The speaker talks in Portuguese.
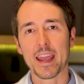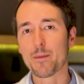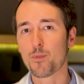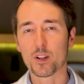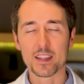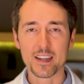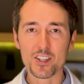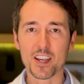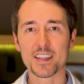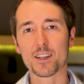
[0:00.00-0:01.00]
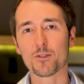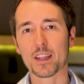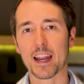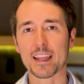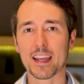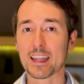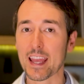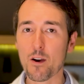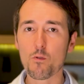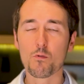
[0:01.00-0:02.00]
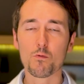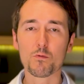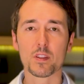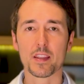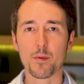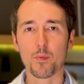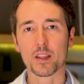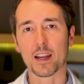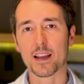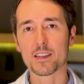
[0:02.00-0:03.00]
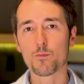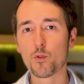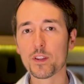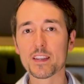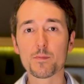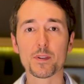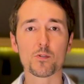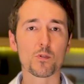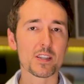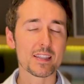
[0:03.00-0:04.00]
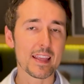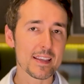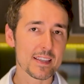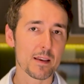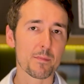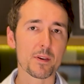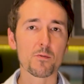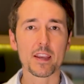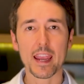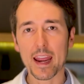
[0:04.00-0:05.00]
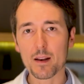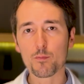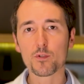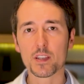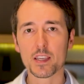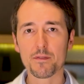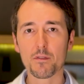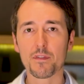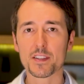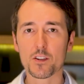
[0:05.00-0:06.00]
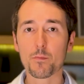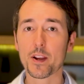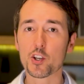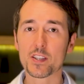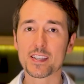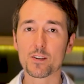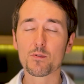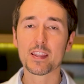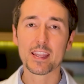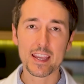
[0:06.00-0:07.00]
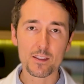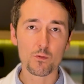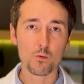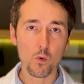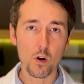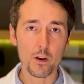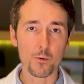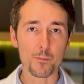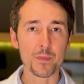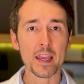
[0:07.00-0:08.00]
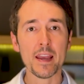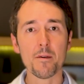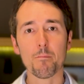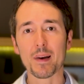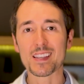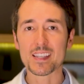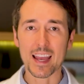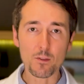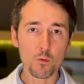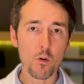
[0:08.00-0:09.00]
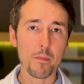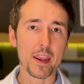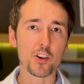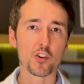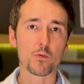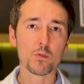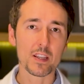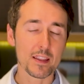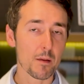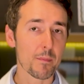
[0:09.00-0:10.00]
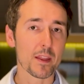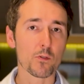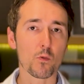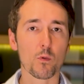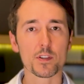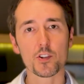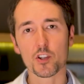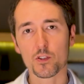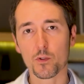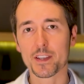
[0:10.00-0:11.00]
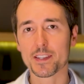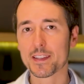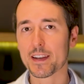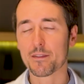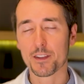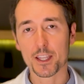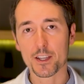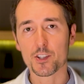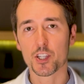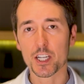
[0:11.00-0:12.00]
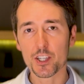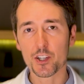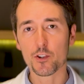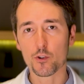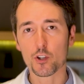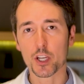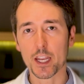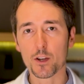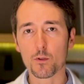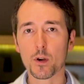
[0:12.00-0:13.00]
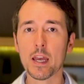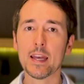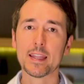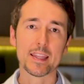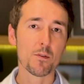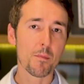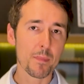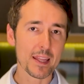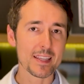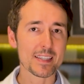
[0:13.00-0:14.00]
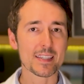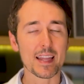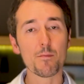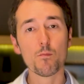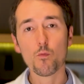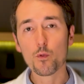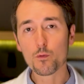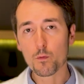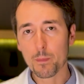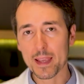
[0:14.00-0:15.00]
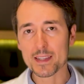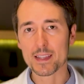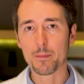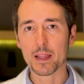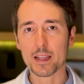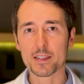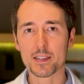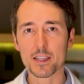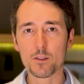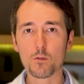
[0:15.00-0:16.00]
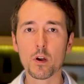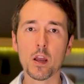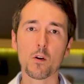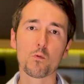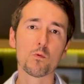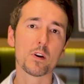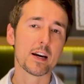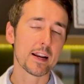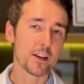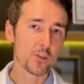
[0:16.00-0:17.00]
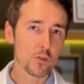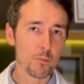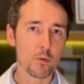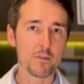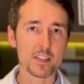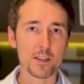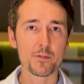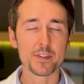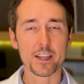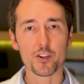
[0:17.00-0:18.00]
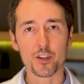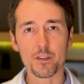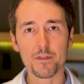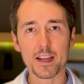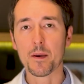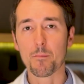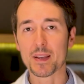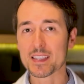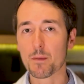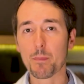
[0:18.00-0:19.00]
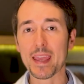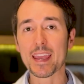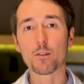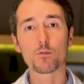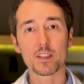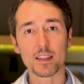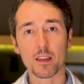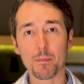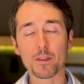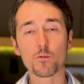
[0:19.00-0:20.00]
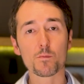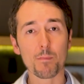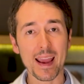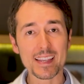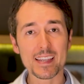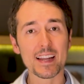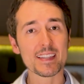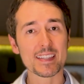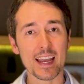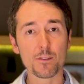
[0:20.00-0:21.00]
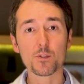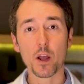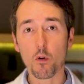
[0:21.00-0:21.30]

É importante ressaltar que até algum tempo atrás muitas pessoas nem sabiam que era possível fazer uma injeção dentro do olho. Mas atualmente o tratamento com as injeções intravítreas de antiangiogênico não apenas está muito bem estabelecido, com grande comprovação científica, mas também é um dos tratamentos mais realizados na